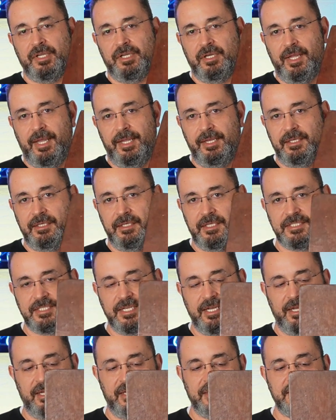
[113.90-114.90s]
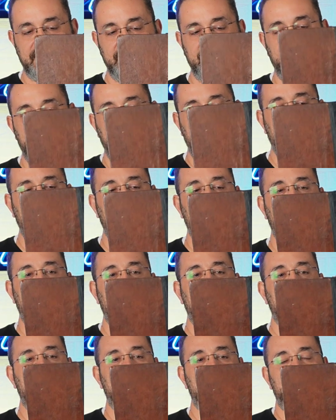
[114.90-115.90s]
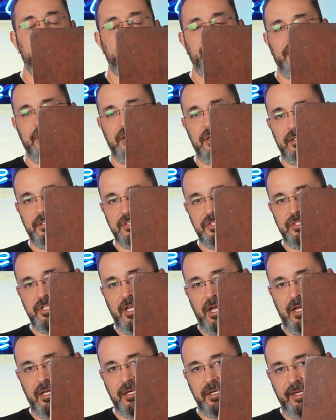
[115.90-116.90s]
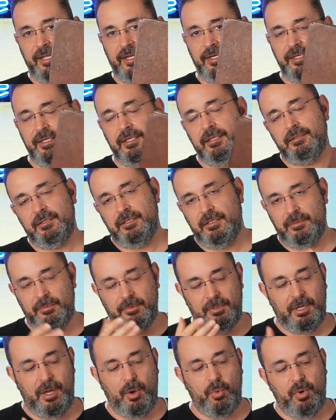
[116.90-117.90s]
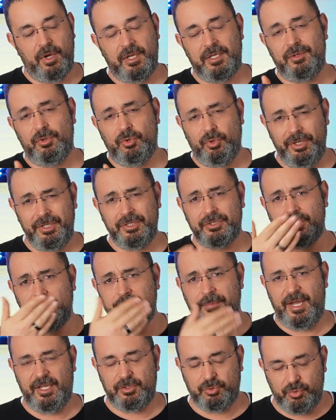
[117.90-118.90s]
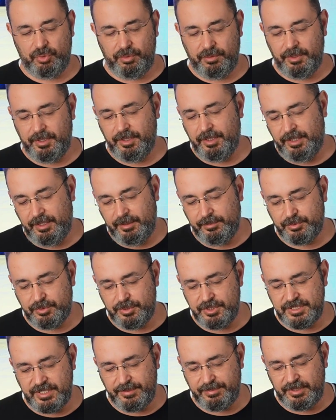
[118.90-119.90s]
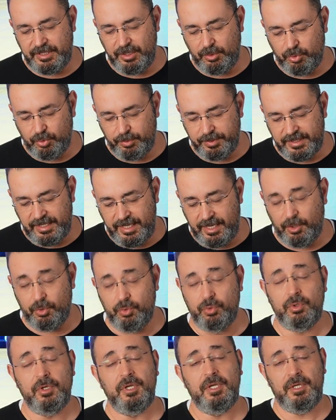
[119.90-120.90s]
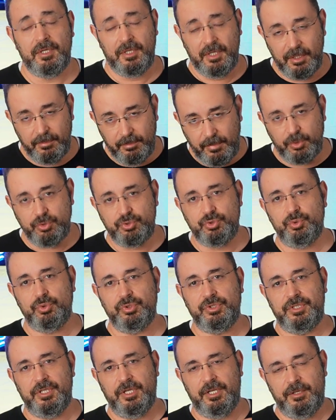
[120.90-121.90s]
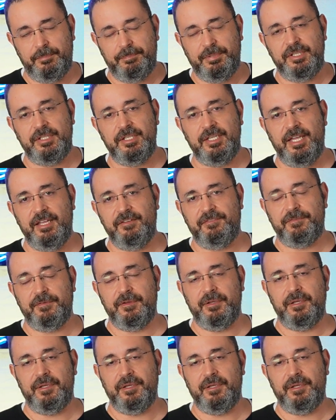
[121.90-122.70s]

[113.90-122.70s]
هي النسخة أصلية من الإصدار يعني الأول أعيد طباعته يعني إذا بتدوروا بتلاقوه موجود بي دي اف